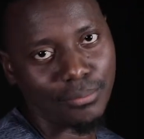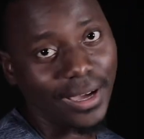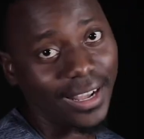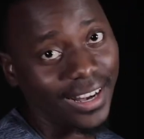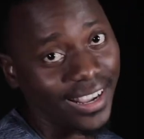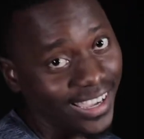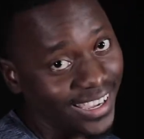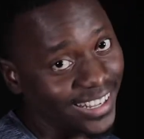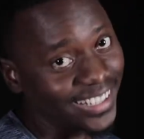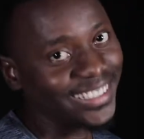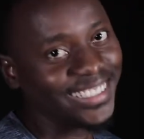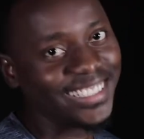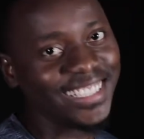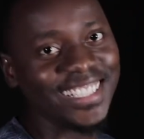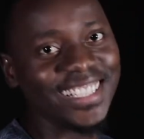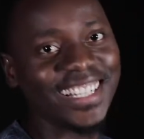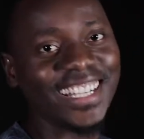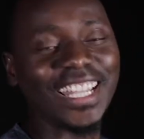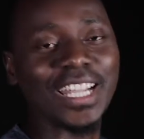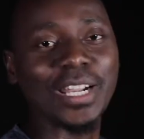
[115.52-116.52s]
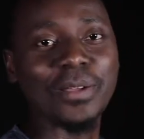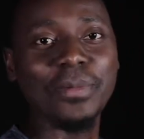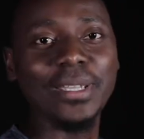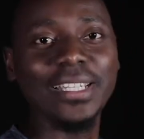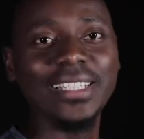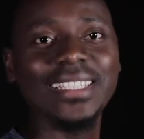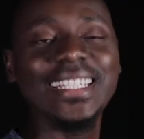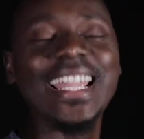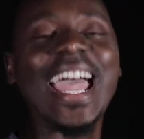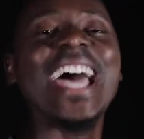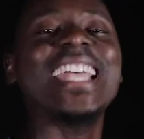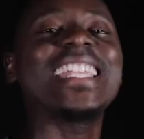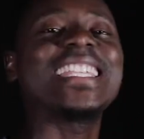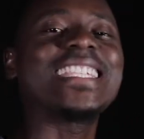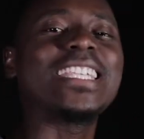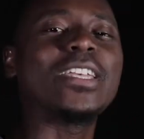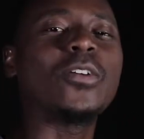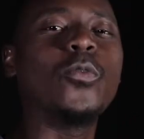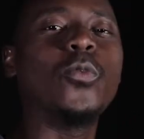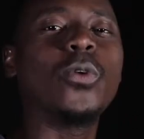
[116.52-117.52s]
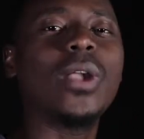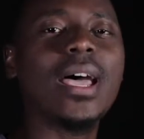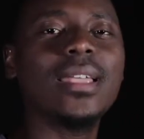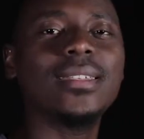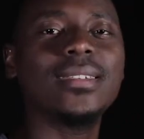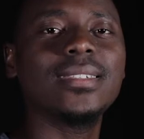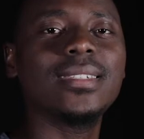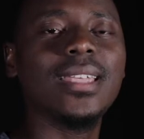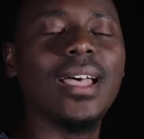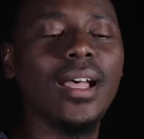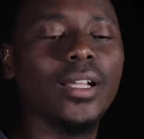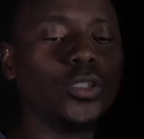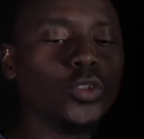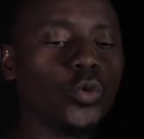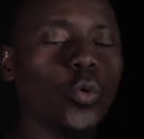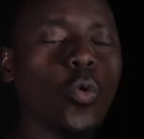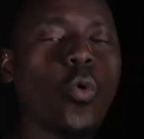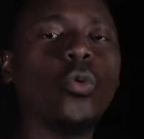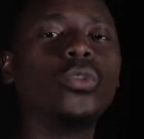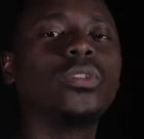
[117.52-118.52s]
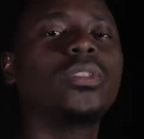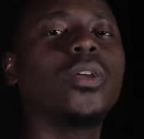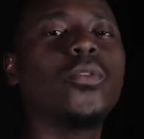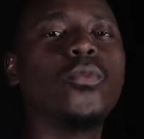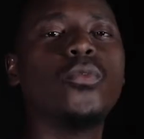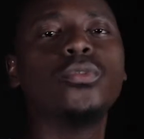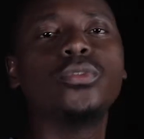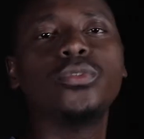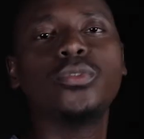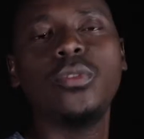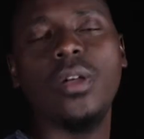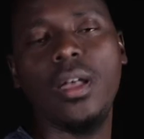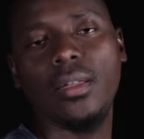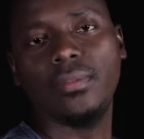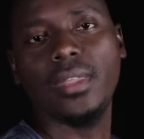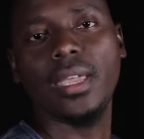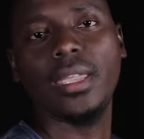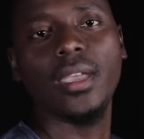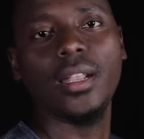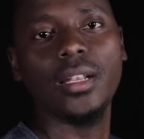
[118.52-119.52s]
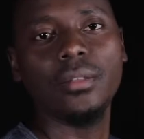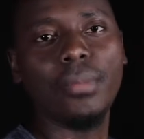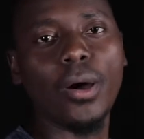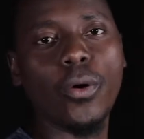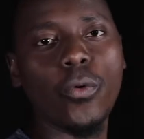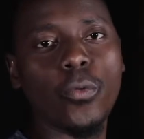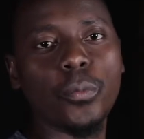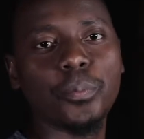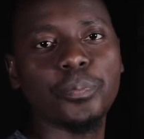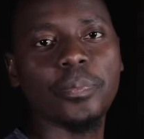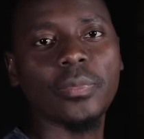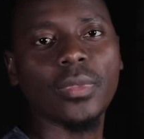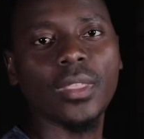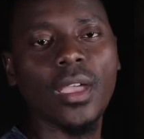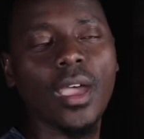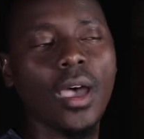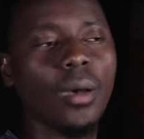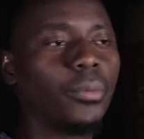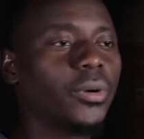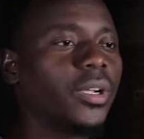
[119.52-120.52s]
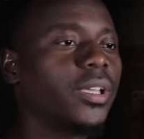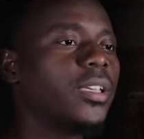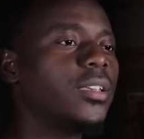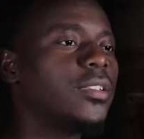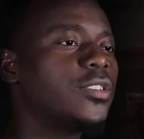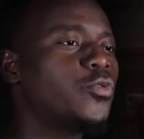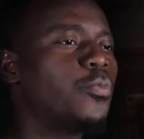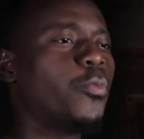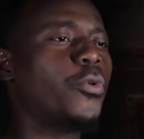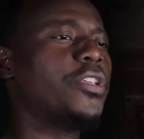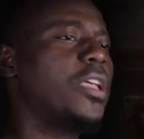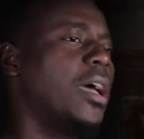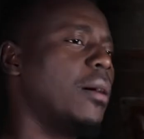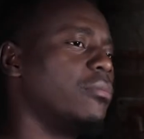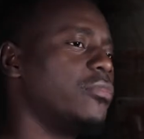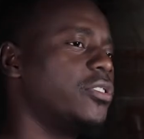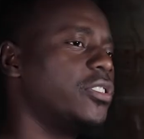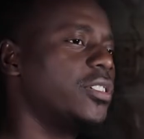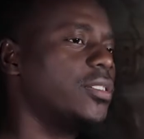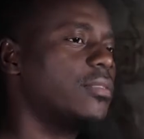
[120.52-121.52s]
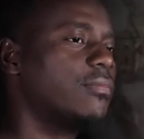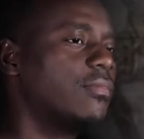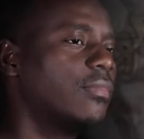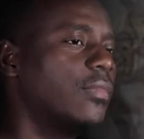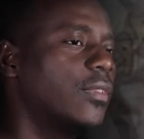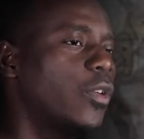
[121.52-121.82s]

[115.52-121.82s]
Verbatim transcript: para garantir claramente a segurança do conteúdo daquele baú. Porque suponhamos